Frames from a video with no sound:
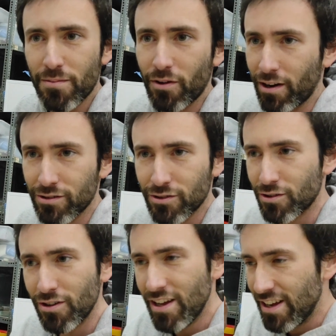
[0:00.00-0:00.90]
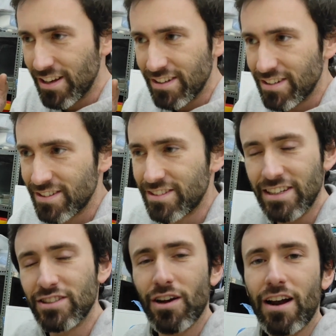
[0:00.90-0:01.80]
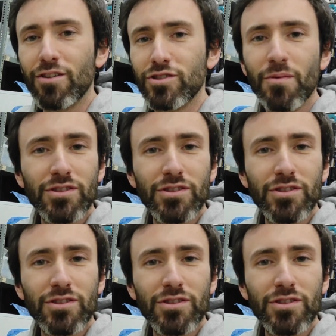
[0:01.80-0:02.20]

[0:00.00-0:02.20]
Porque nosotros, si algo somos,